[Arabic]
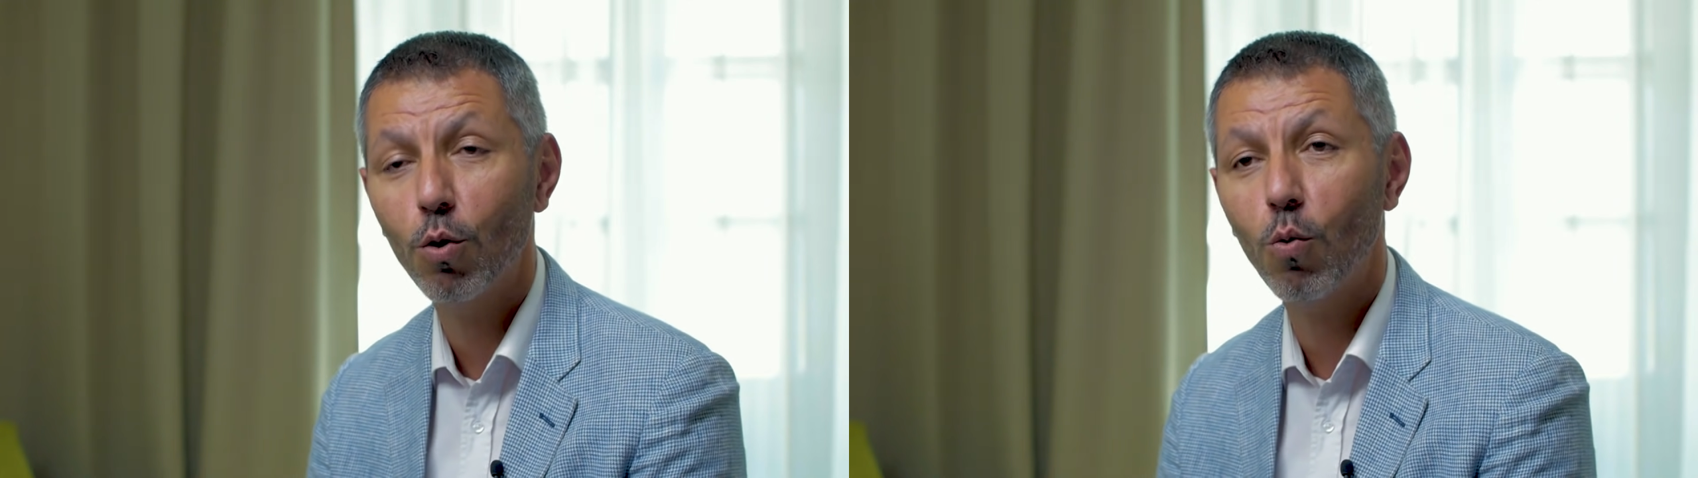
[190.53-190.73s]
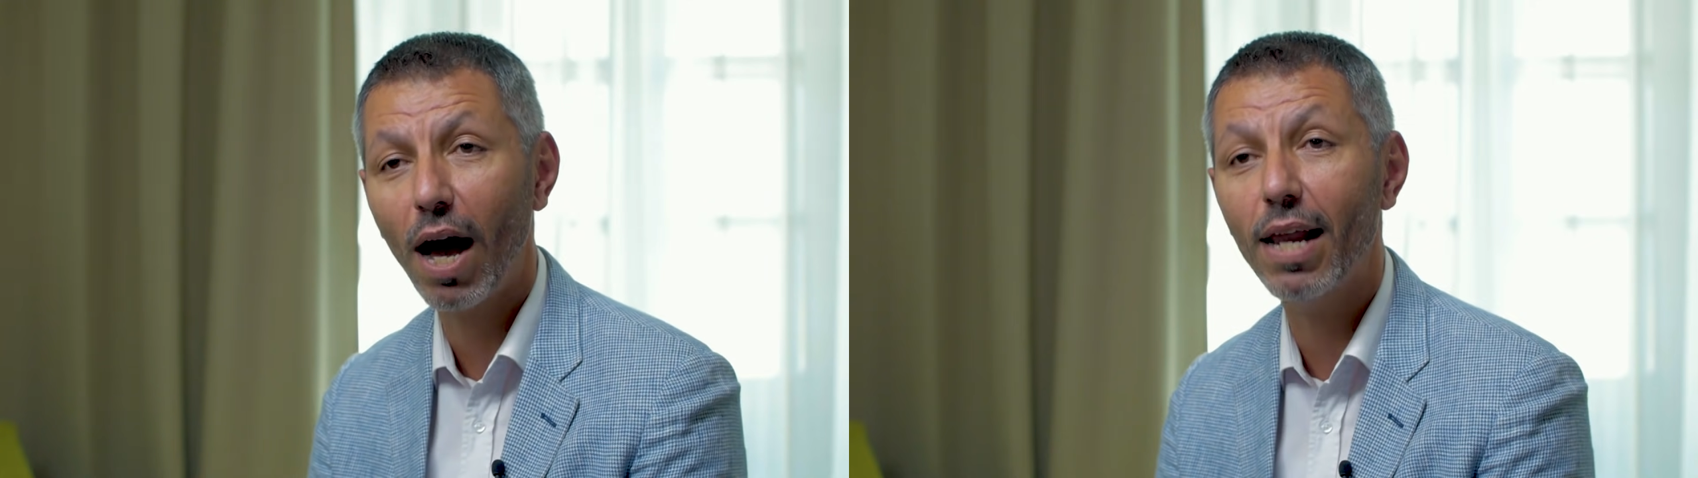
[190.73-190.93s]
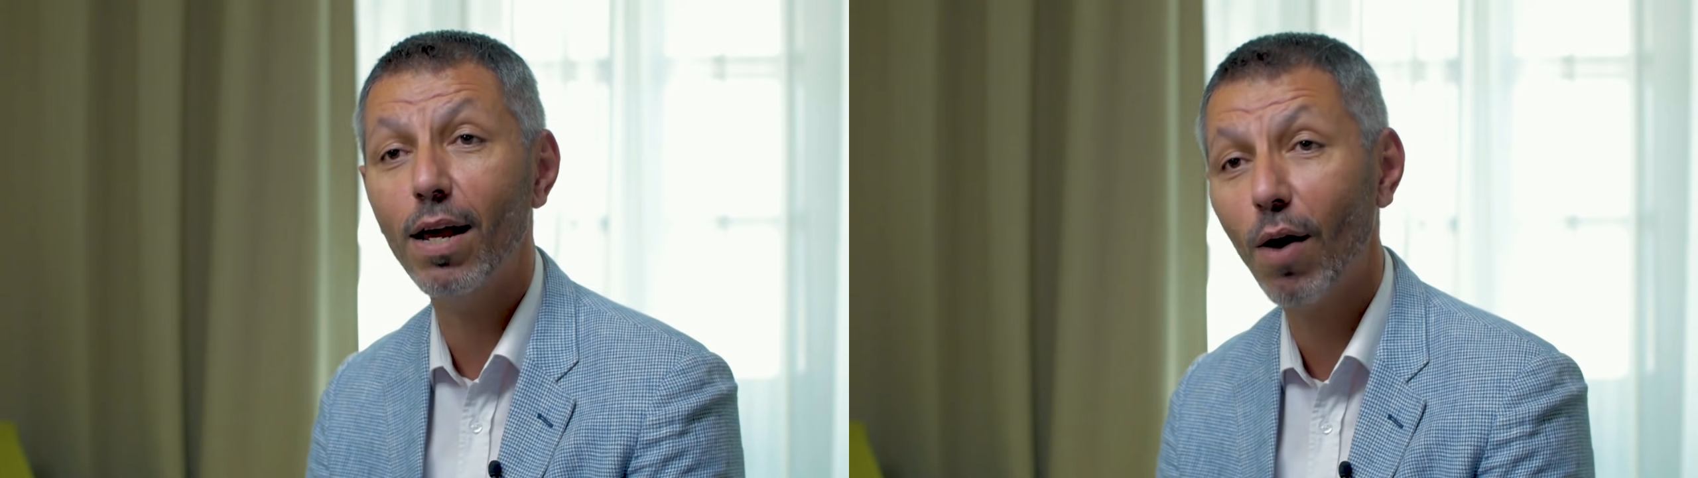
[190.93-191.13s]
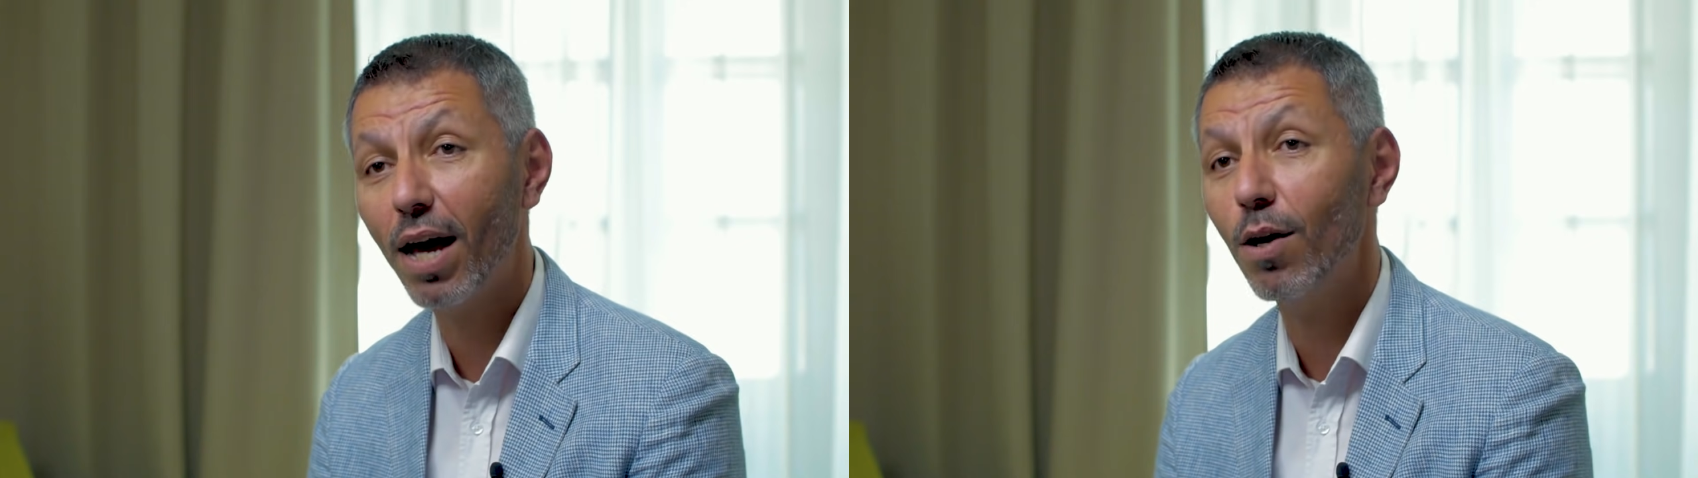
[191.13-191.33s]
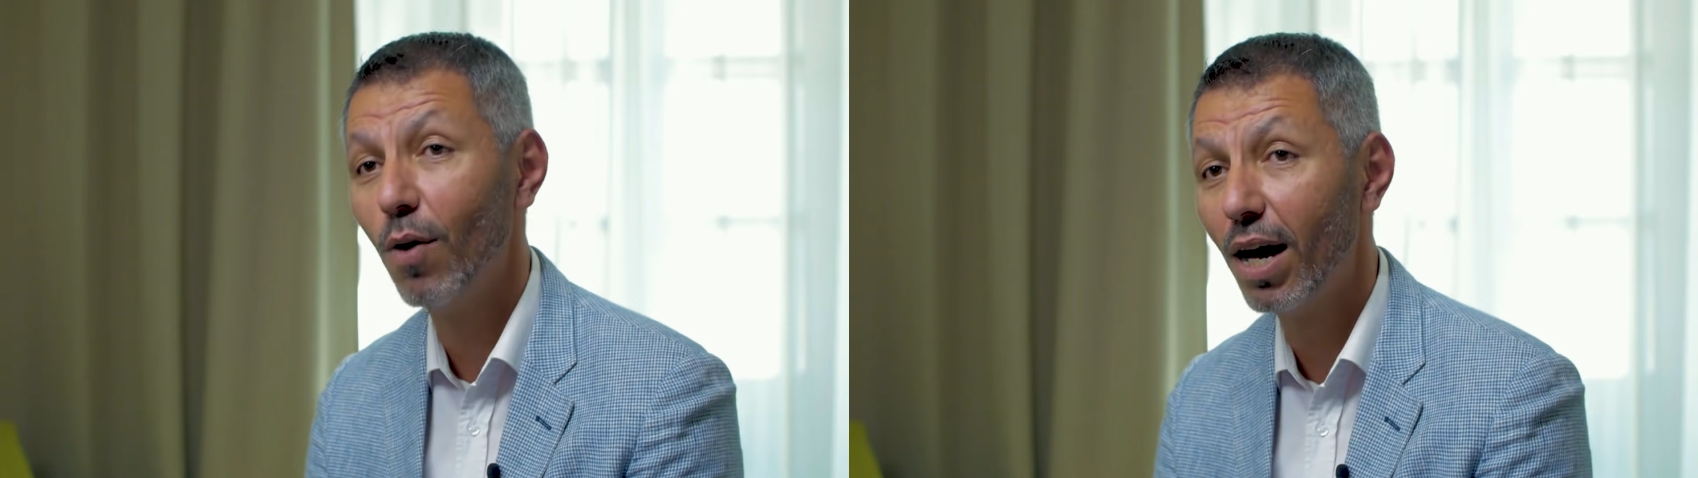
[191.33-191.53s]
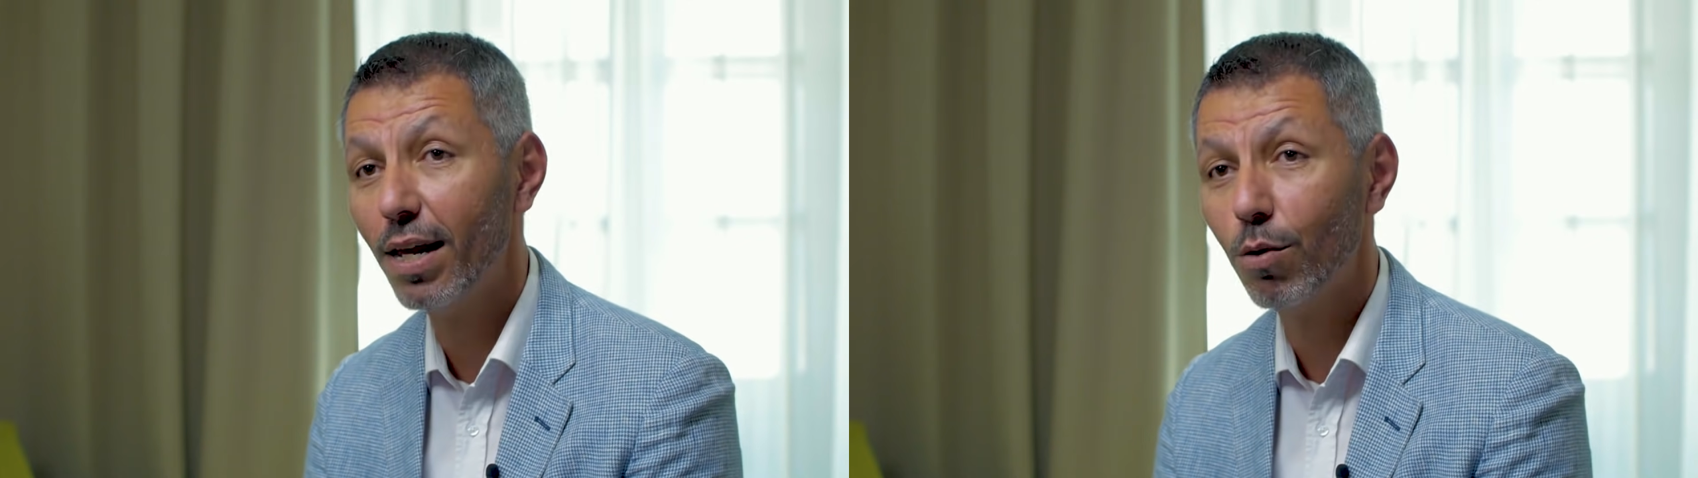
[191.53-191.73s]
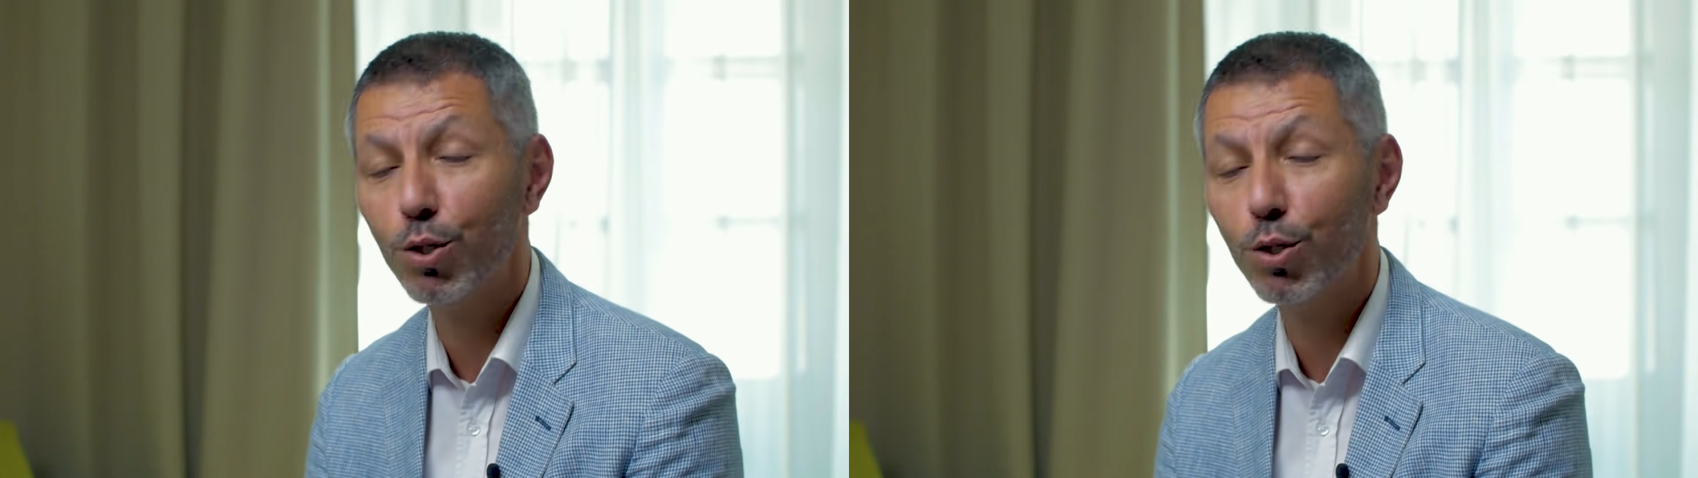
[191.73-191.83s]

وعلى وعلى وعلى